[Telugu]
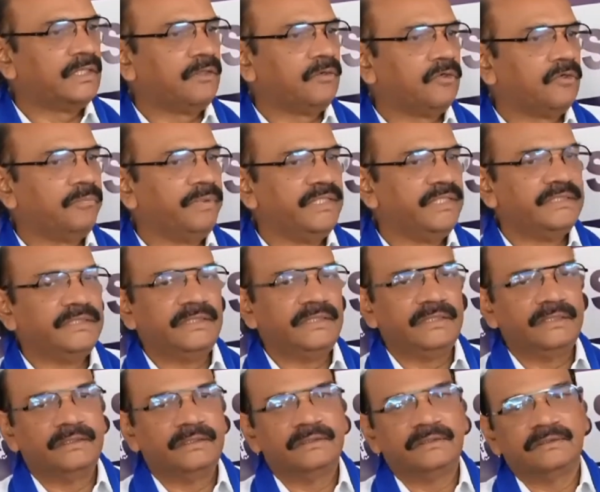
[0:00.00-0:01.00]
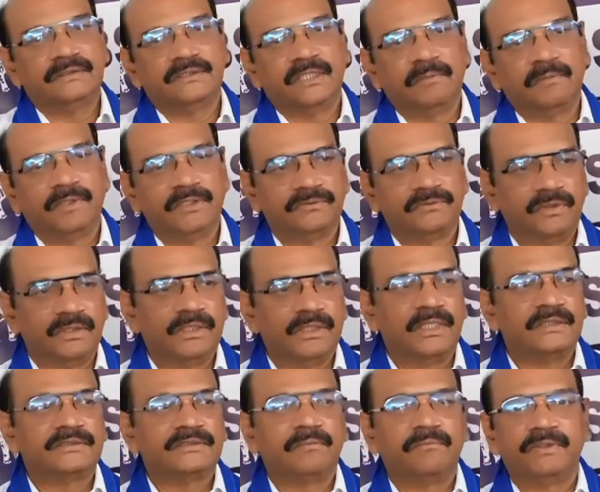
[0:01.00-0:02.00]
గారు ఒక బీసీ సామాజిక
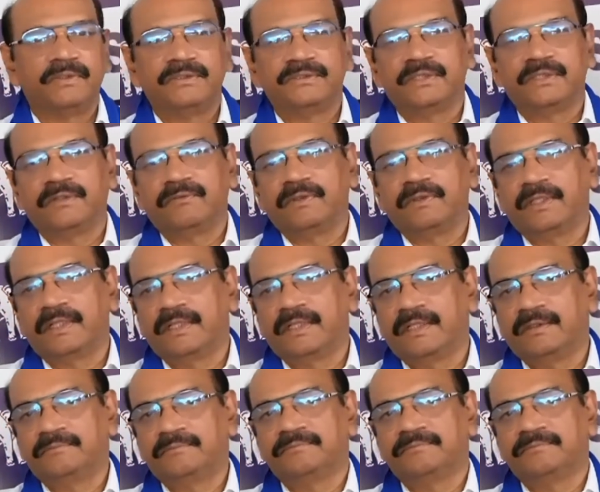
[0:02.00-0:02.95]
వర్గానికి సంబంధించినటువంటి ఆయన